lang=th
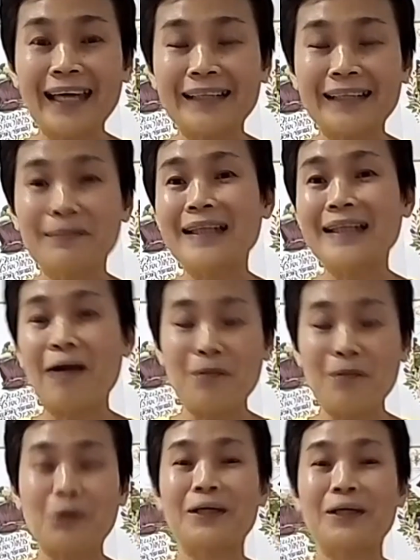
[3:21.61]
สเดี๋ยวเมื่อเช้า
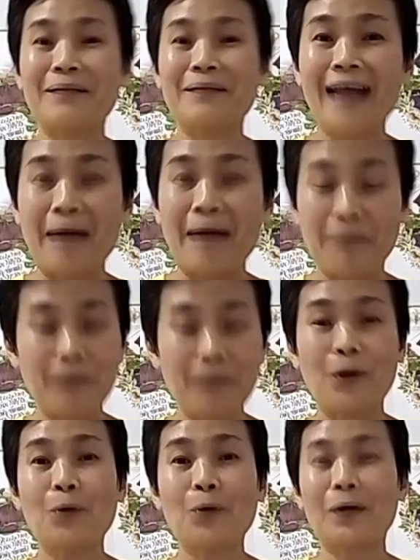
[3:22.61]
ก็มีคนเดินมาถามว่าเป็
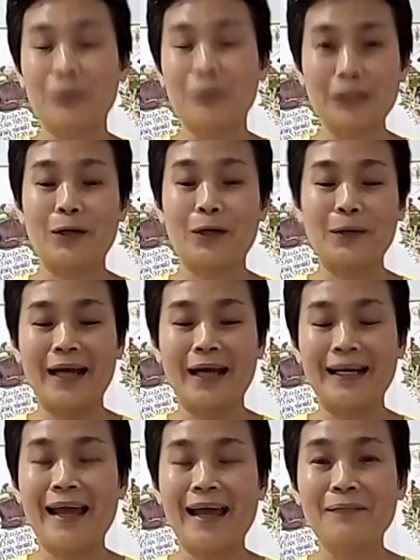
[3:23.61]
นหมอนวดมีในซอยเดียว
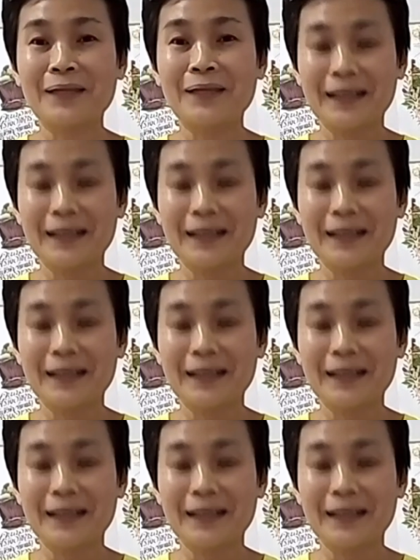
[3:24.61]
กันนี่แหละ